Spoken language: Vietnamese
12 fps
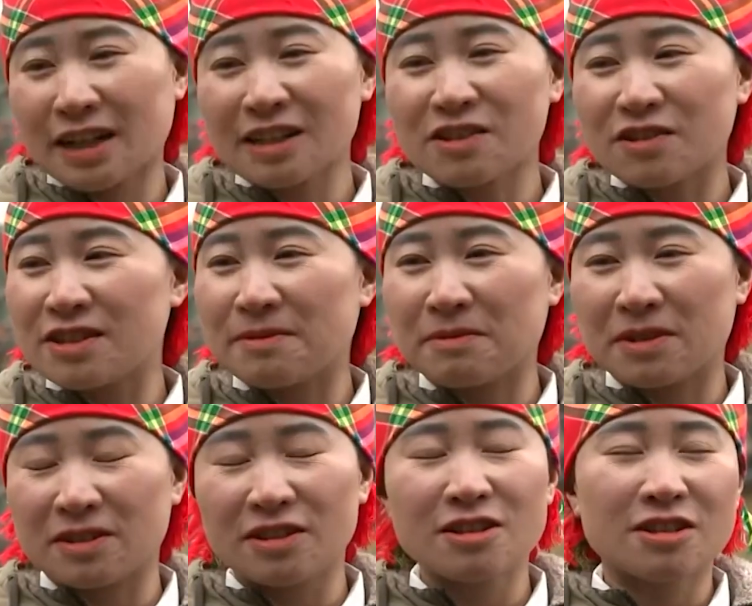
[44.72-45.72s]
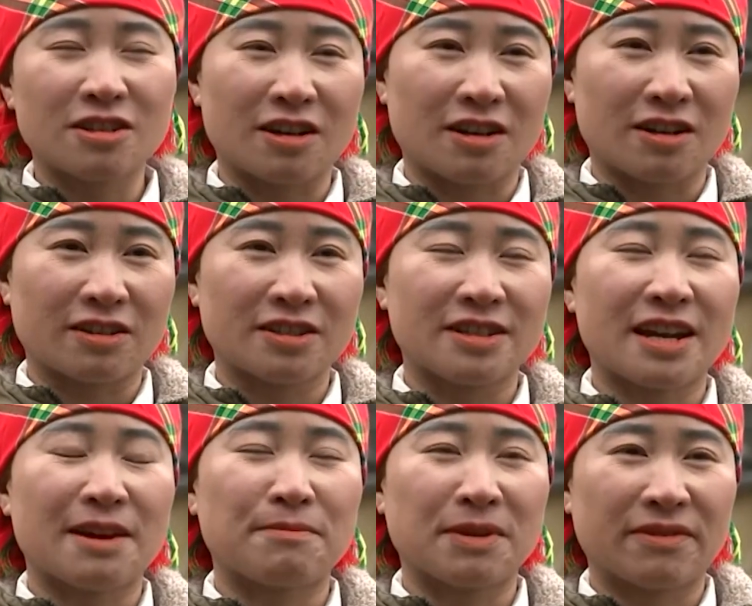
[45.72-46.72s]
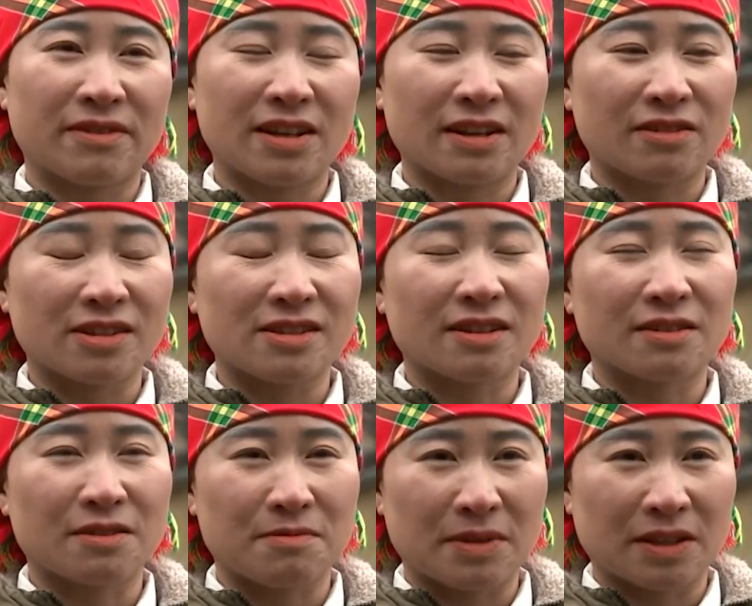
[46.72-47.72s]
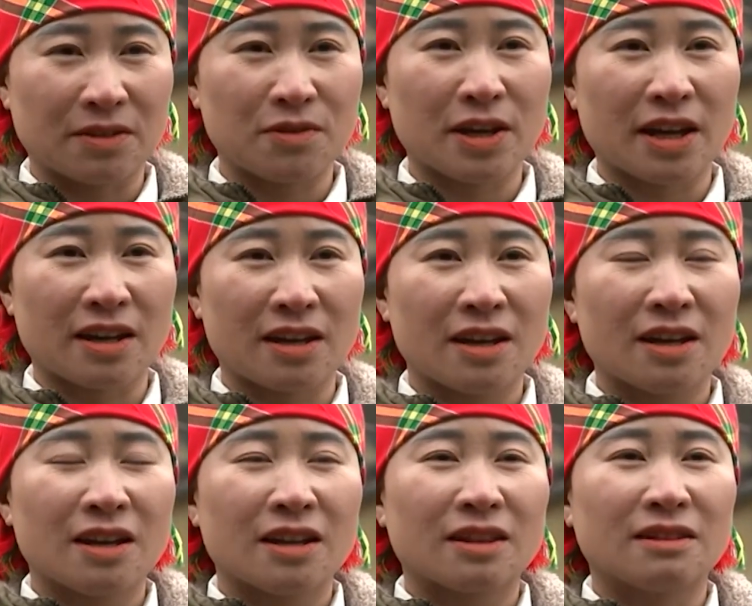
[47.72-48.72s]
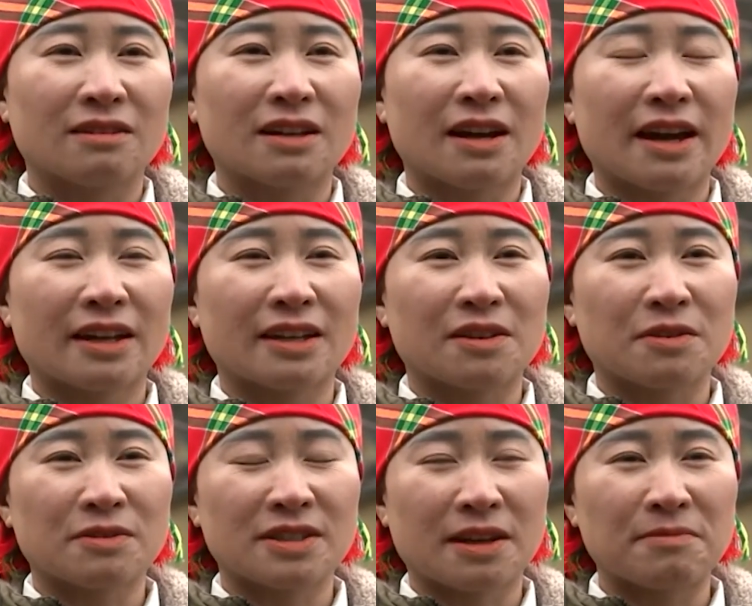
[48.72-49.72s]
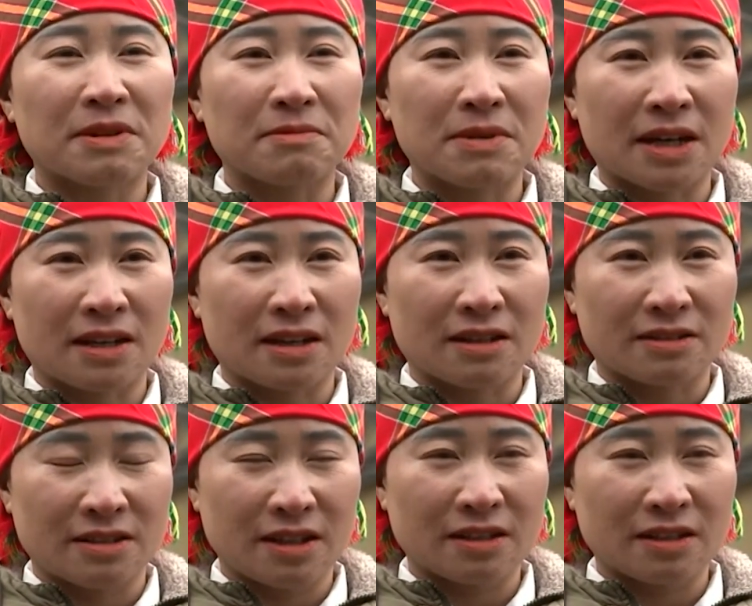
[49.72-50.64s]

khắc rõ diệm ở trước cửa nhà mình với là ngoài sân của mình thôi ạ. Từ năm hai nghìn không trăm mười bảy ở